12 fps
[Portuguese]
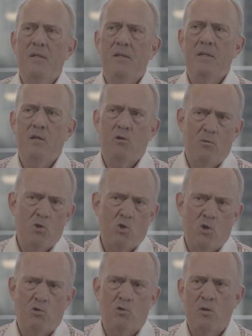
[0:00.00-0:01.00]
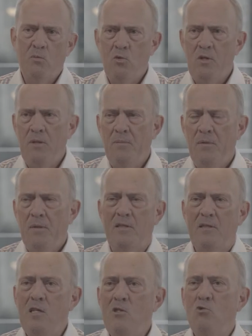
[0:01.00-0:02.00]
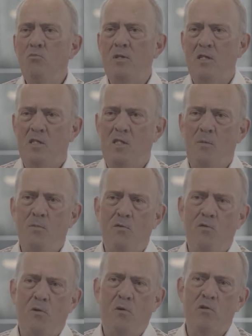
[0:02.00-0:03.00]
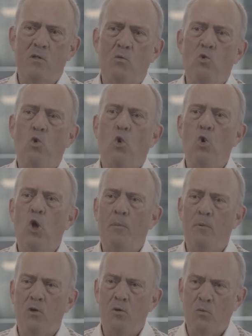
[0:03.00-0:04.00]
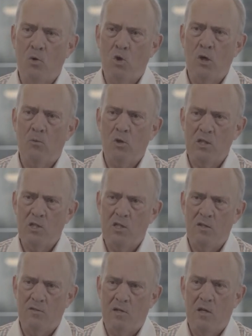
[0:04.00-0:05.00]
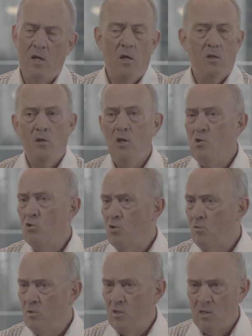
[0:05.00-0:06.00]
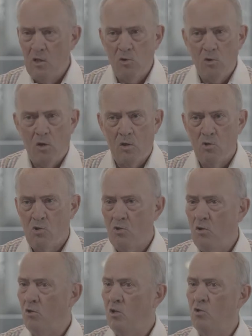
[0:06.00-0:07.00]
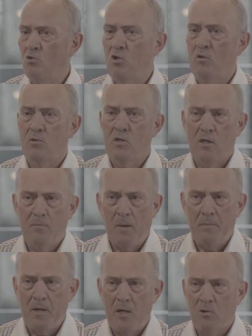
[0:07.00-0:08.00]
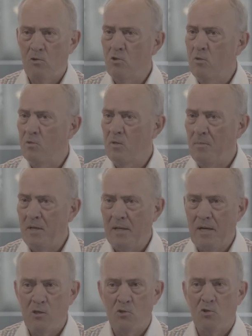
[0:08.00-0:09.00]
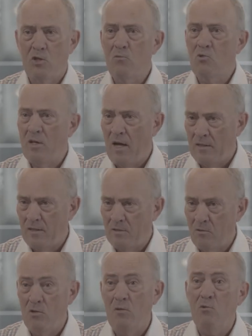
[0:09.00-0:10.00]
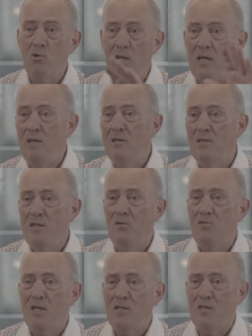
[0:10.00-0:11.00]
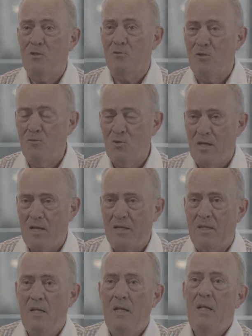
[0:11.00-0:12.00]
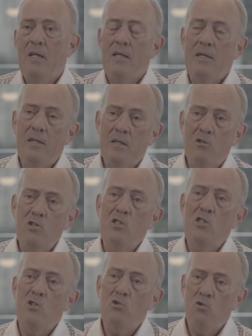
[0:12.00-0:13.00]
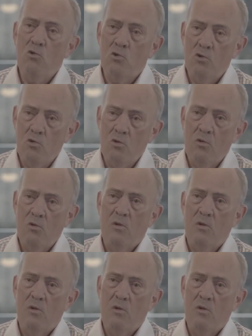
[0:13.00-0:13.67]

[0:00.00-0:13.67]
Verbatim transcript: que começou a contribuir e desde o princípio foi uma coisa muito colaborativa. Nós não tínhamos escritórios, nós não tínhamos equipamento, não tínhamos empregados, não tínhamos nada, não tínhamos nem certificação, não tínhamos nada. Então a gente se juntou